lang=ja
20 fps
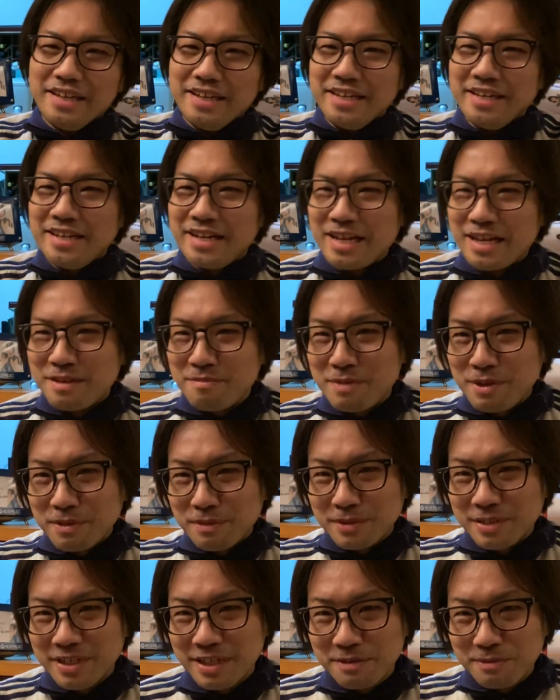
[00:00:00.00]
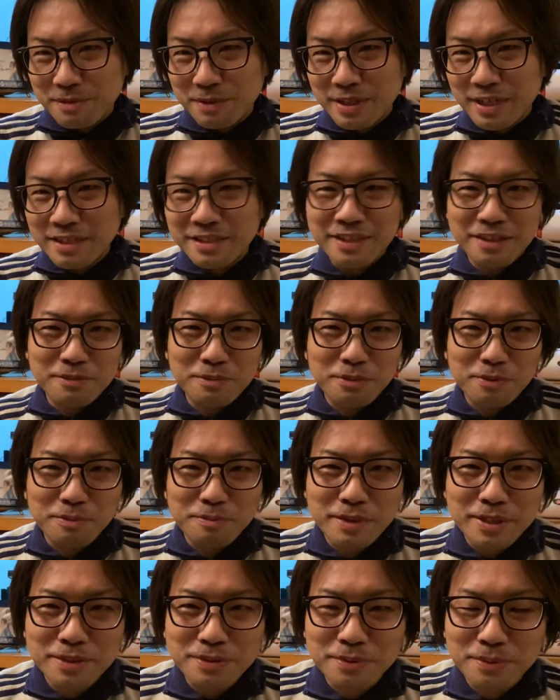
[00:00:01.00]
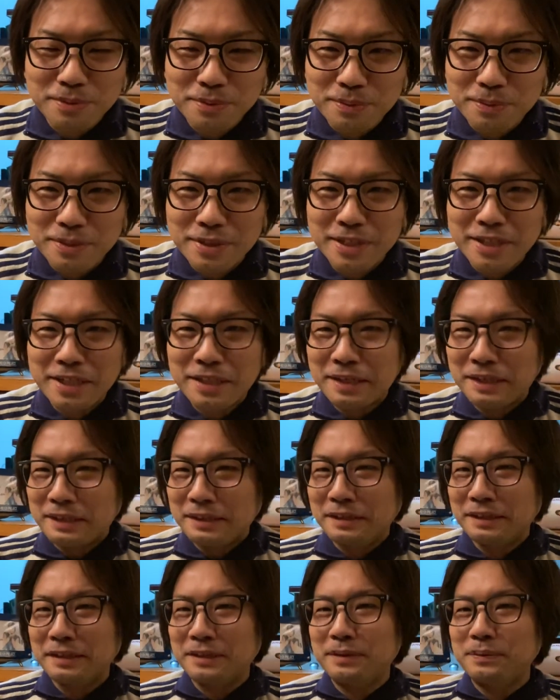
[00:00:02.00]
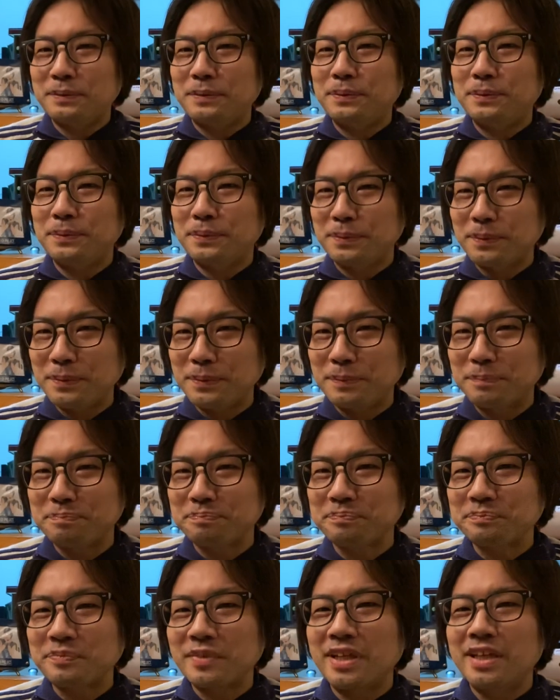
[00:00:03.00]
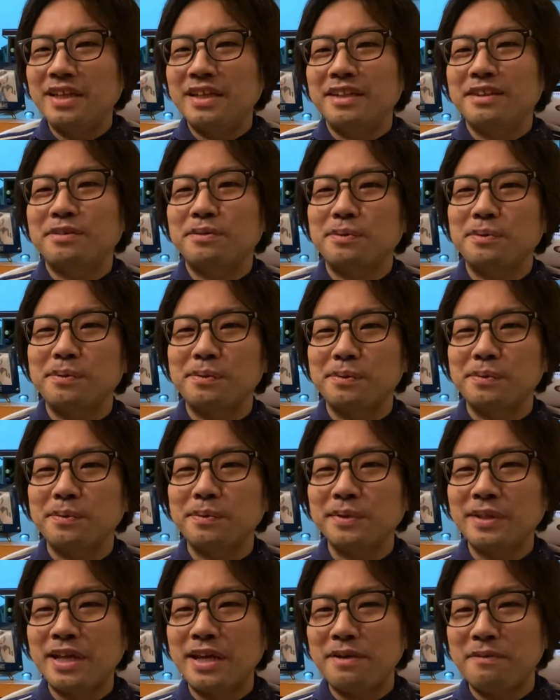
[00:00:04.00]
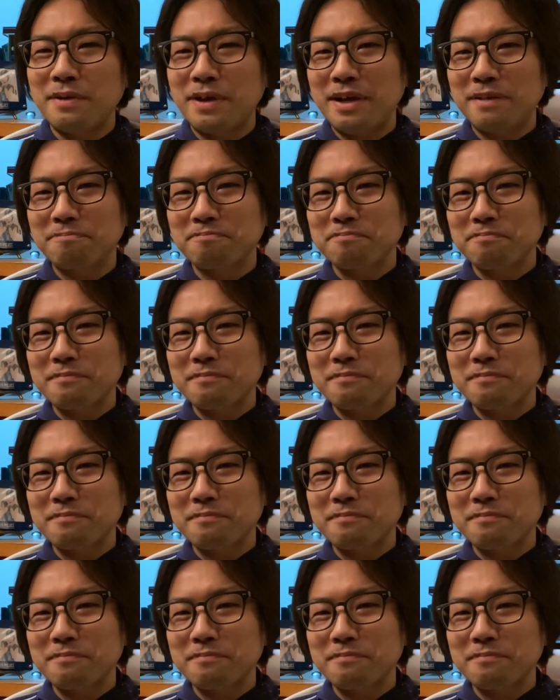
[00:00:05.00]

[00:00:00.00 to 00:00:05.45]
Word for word: 平井美代ちゃんをなぜこのベストのところに入れなかったかというと,、えーと、と答えは、